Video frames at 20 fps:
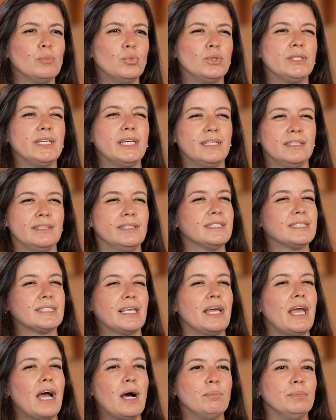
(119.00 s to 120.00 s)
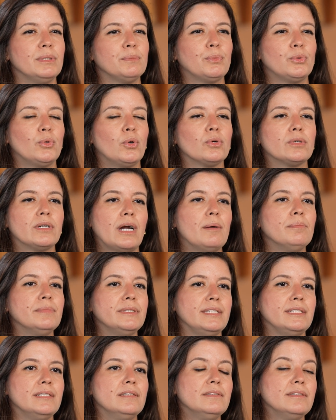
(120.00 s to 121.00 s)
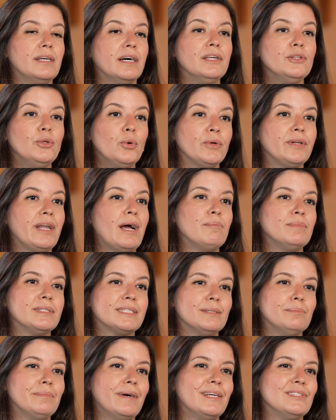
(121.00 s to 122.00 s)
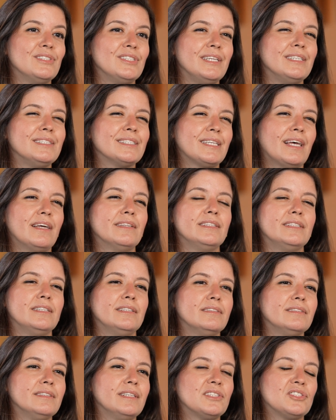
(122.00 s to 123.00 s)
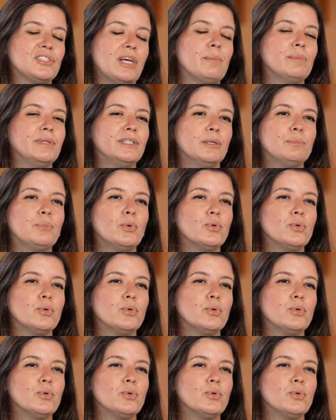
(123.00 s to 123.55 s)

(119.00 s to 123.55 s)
Bu yerinde sayan bir program değil. Daha da önemlisi bence insanların yaşamlarına